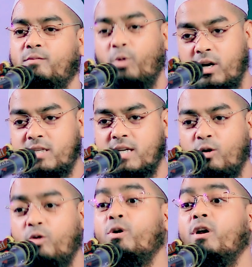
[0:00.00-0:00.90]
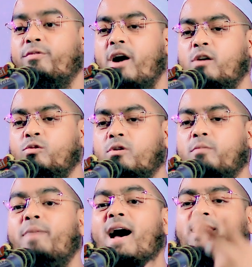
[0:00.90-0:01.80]
বলেছে ওমরে ফারুক
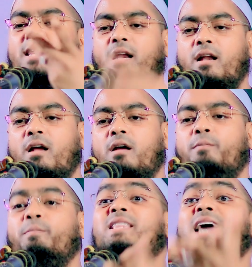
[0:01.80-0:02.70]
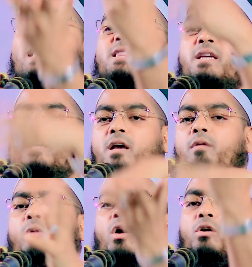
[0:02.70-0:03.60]
বাতেল বেদাতি
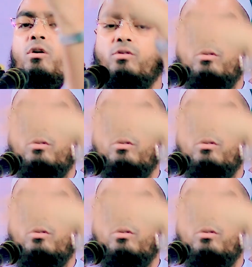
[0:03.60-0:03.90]
ভণ্ড